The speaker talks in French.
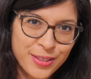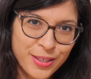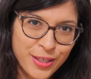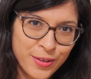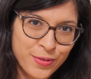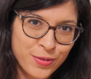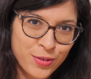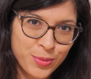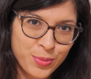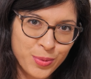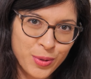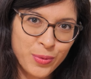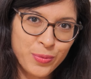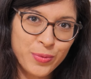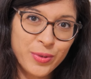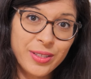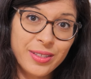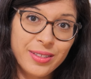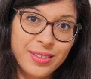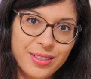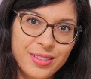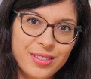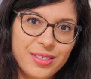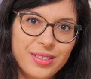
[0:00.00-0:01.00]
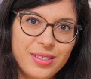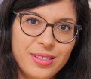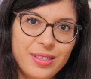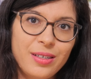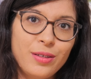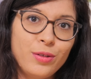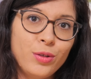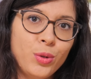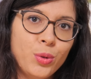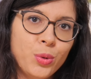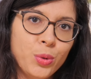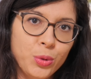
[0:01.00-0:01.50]
f2.8
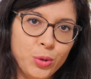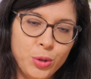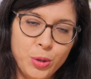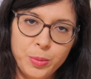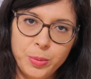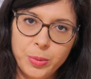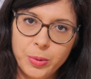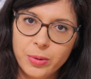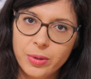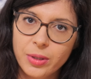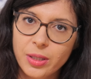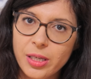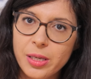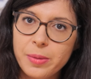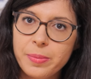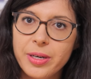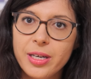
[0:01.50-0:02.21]
DGDN Contemporary,